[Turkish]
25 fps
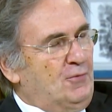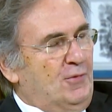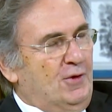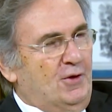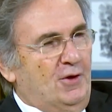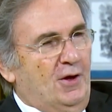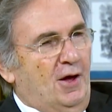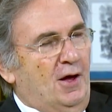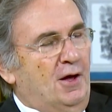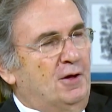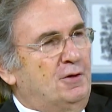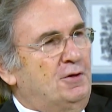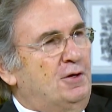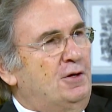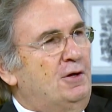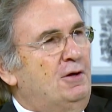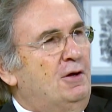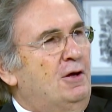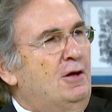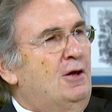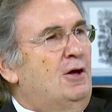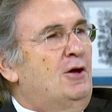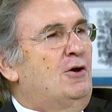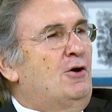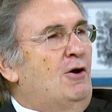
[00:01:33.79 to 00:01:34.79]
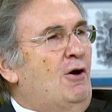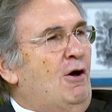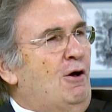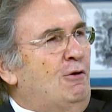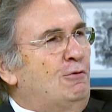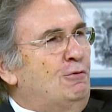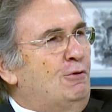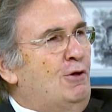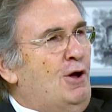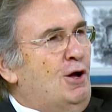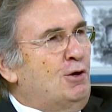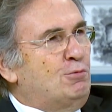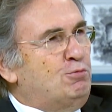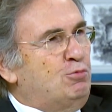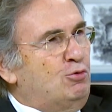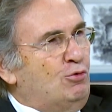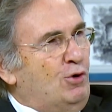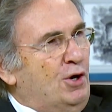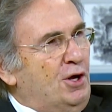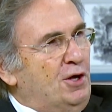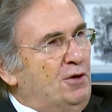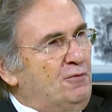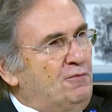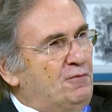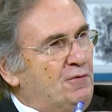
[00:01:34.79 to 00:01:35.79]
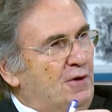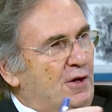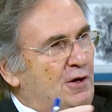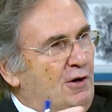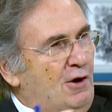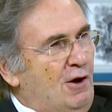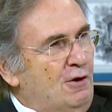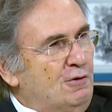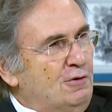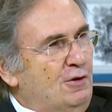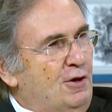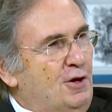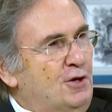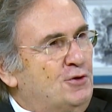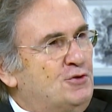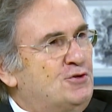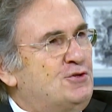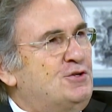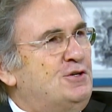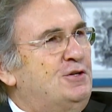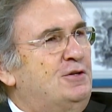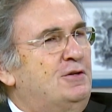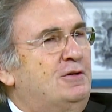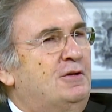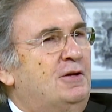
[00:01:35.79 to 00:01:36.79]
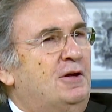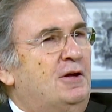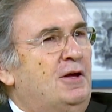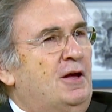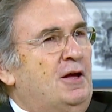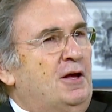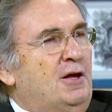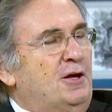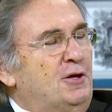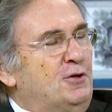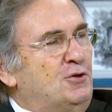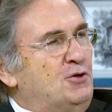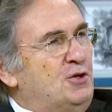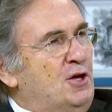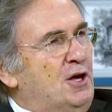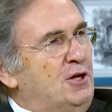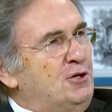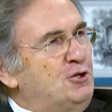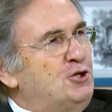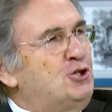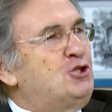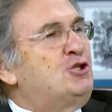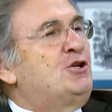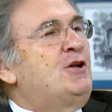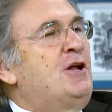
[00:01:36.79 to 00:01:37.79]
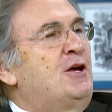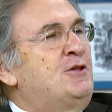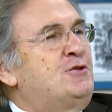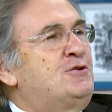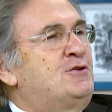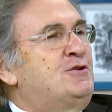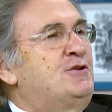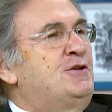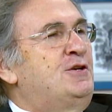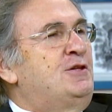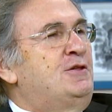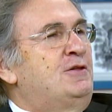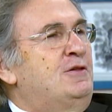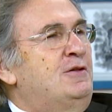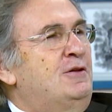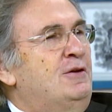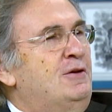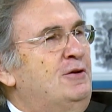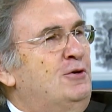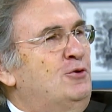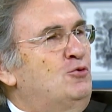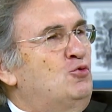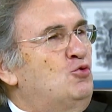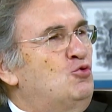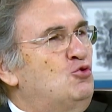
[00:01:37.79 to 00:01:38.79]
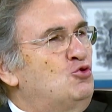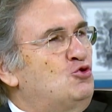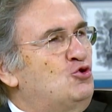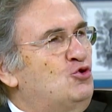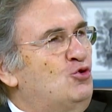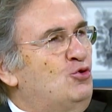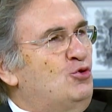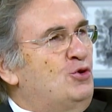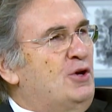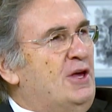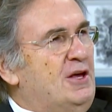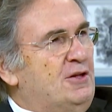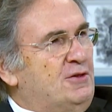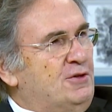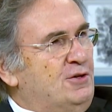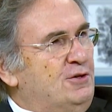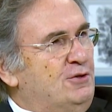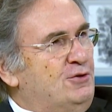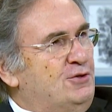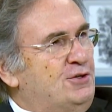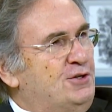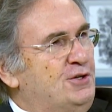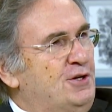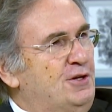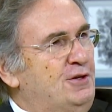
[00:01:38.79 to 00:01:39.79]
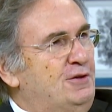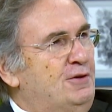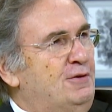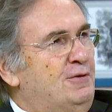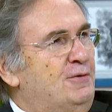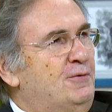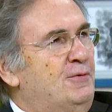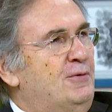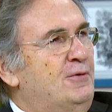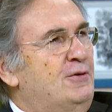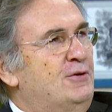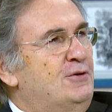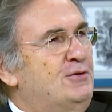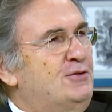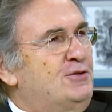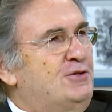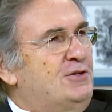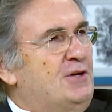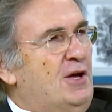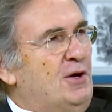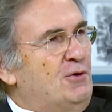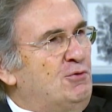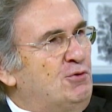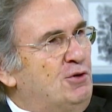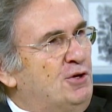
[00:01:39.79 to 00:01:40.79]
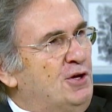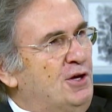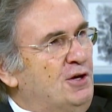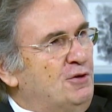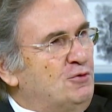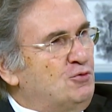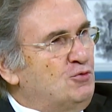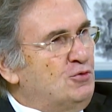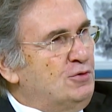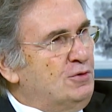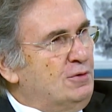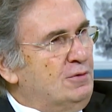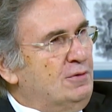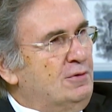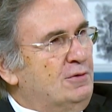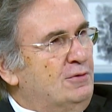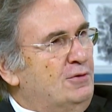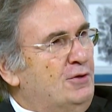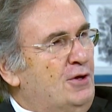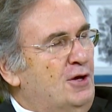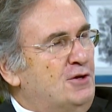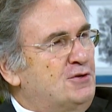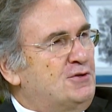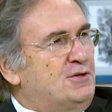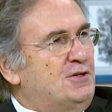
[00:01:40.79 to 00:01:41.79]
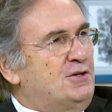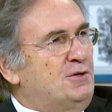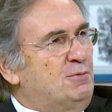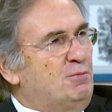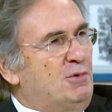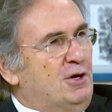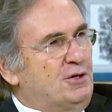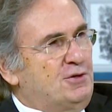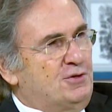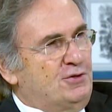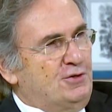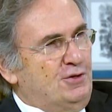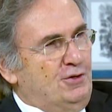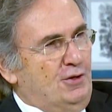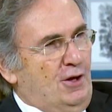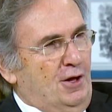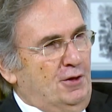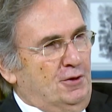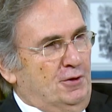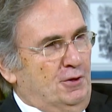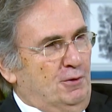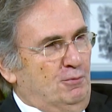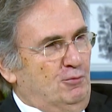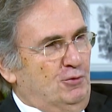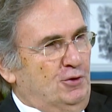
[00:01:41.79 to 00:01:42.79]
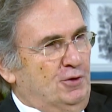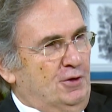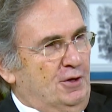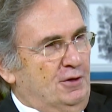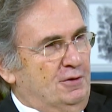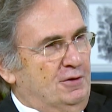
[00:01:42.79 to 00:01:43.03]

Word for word: Yani Allah burayı ferahlatsın, genişletsin, huzur getirsin, sevgi nasip etsin anlamında.